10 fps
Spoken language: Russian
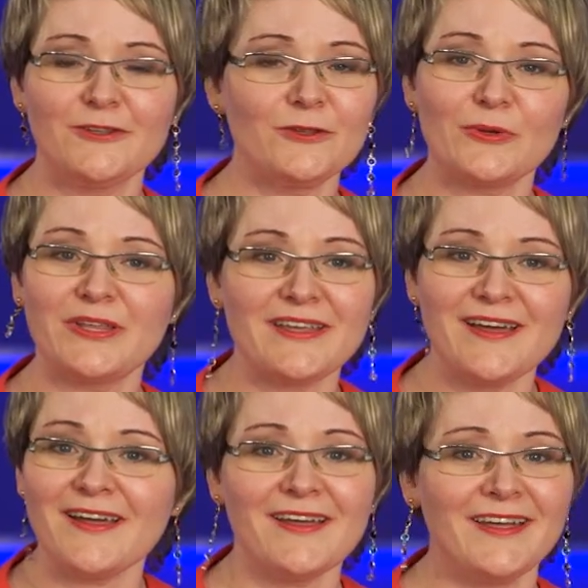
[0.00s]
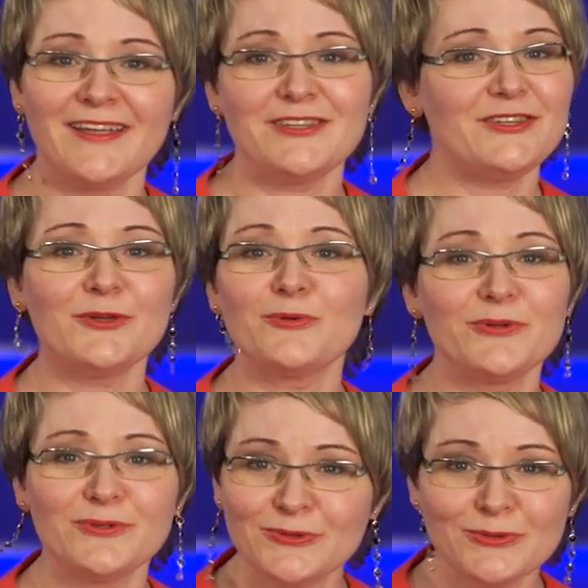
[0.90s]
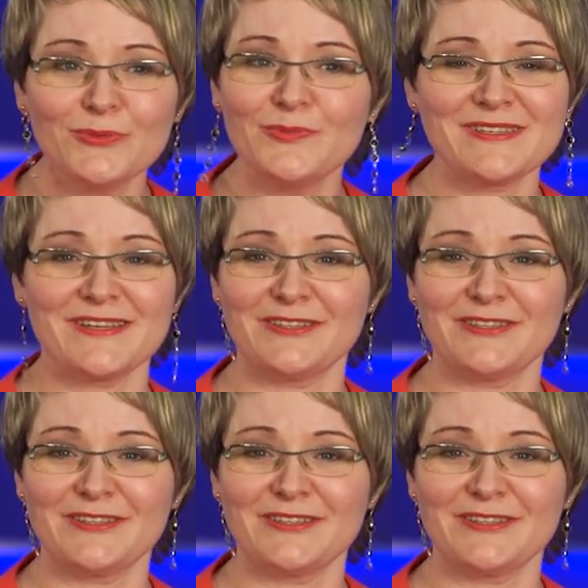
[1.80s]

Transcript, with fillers: Но я не уйду без